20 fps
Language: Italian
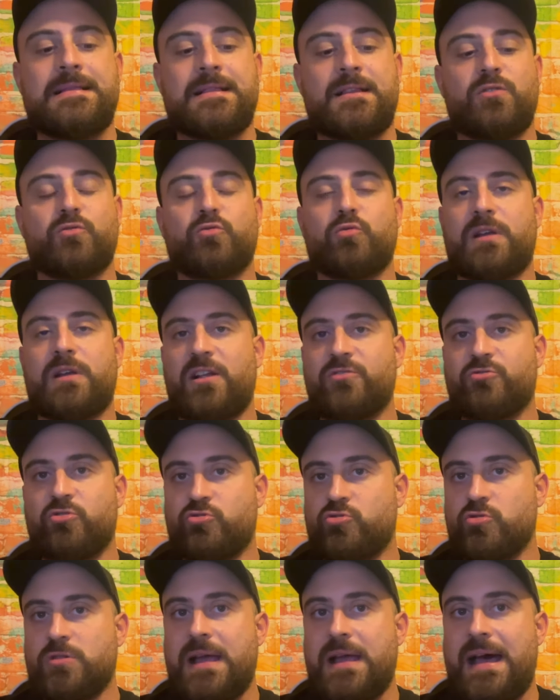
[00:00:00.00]
sul calcio
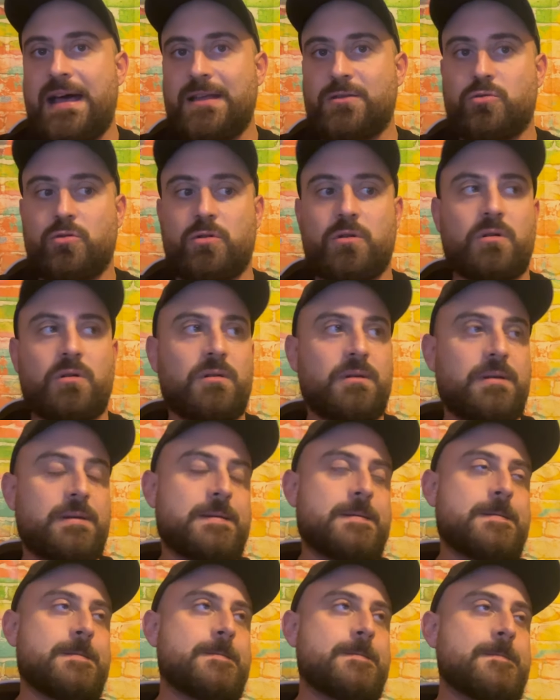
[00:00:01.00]
giocato.
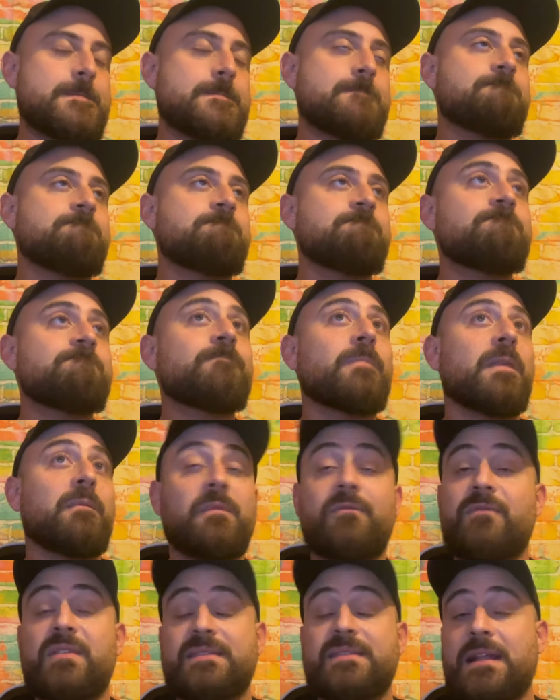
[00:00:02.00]
Ehm,
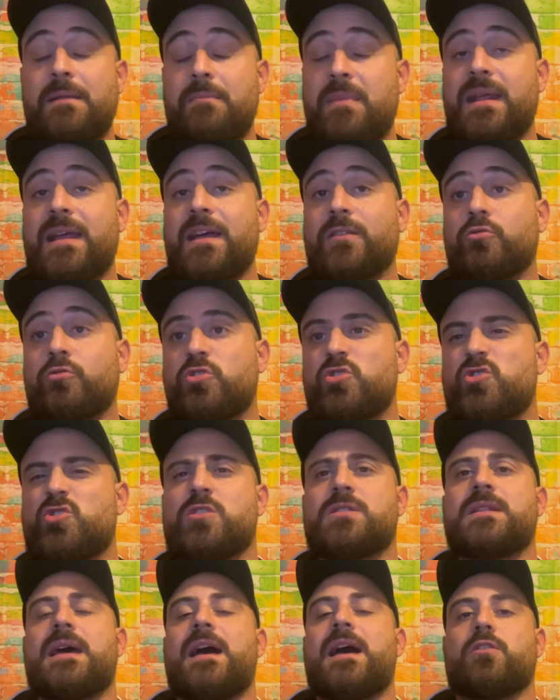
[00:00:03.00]
in vista del mercato di
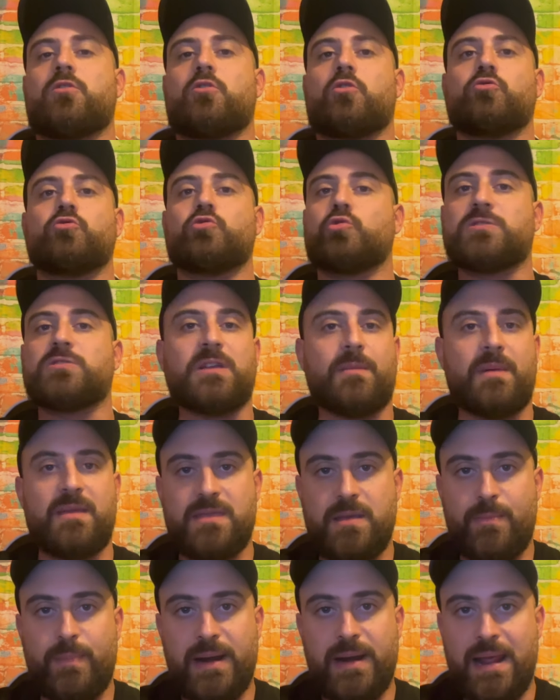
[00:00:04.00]
gennaio,
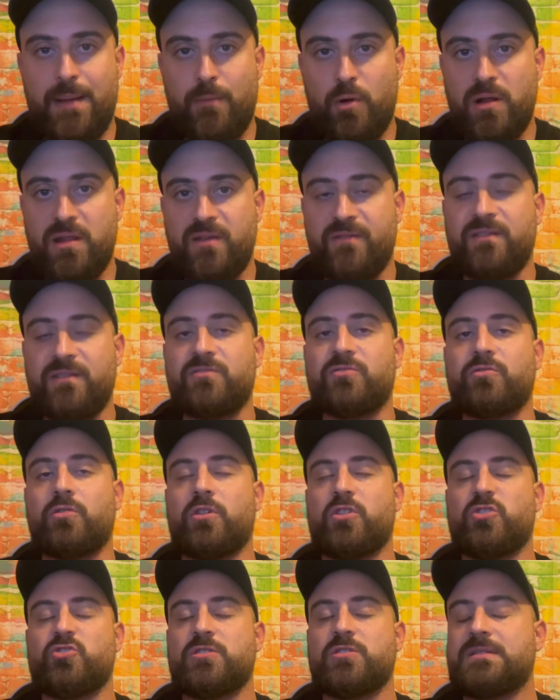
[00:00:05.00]
giustamente parliamo del
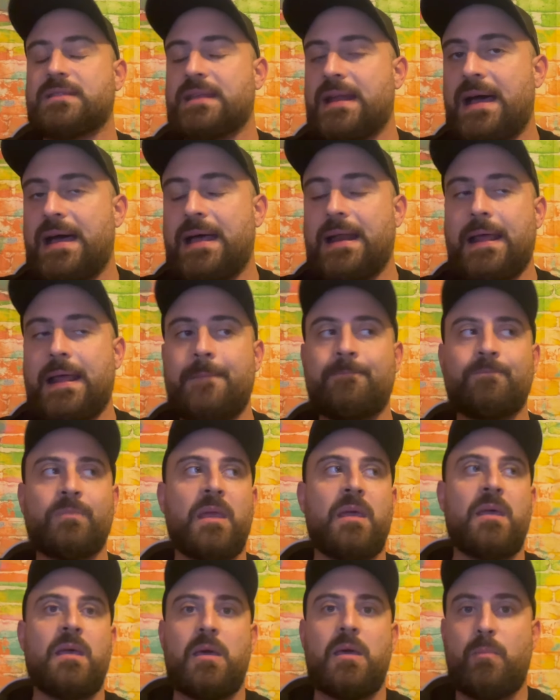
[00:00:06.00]
difensore centrale
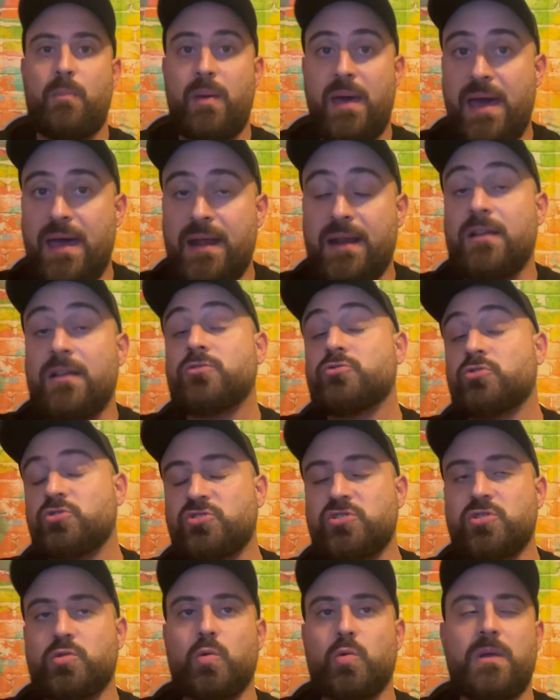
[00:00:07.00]
per
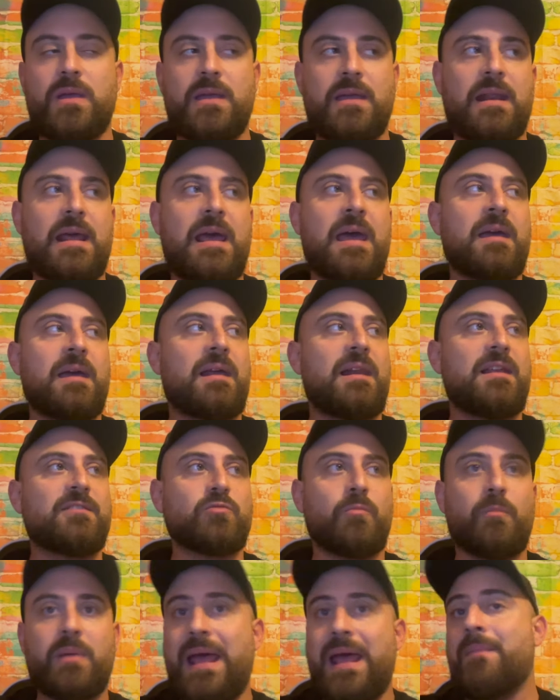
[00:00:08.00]
sostituire
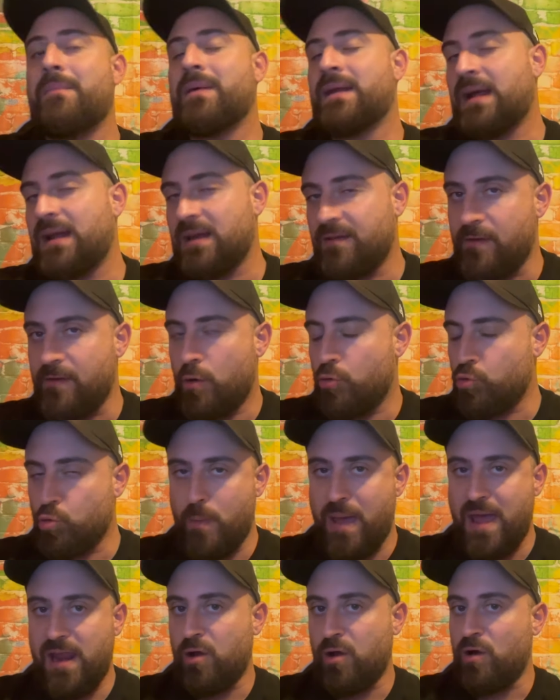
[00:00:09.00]
Gleison Bremer a livello
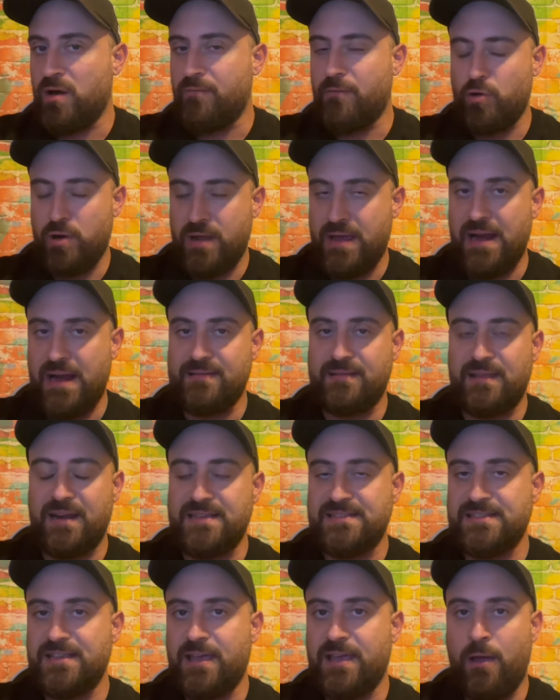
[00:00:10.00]
numerico, a livello di
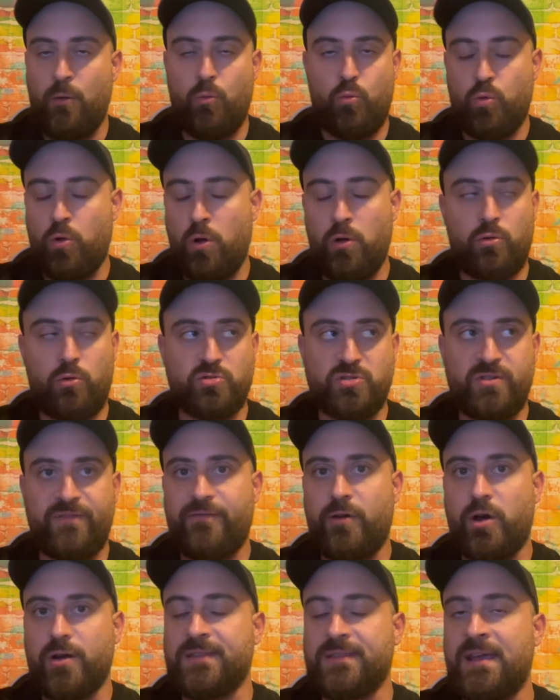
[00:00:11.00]
caratteristiche, uno così
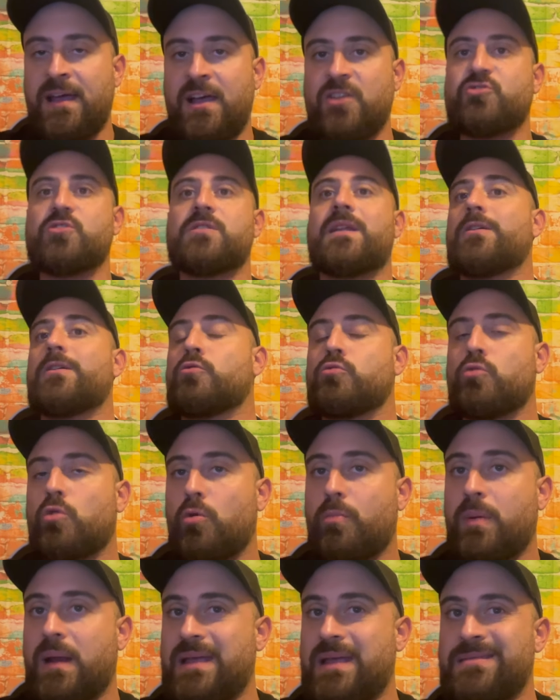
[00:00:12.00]
forte a gennaio non lo
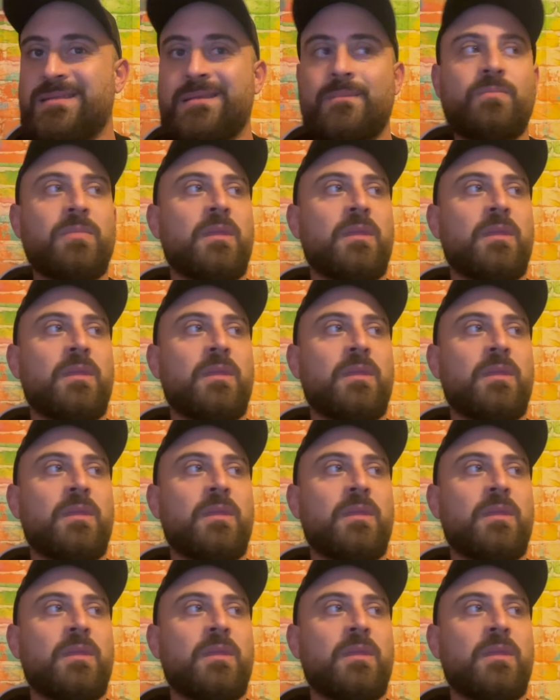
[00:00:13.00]
prendi.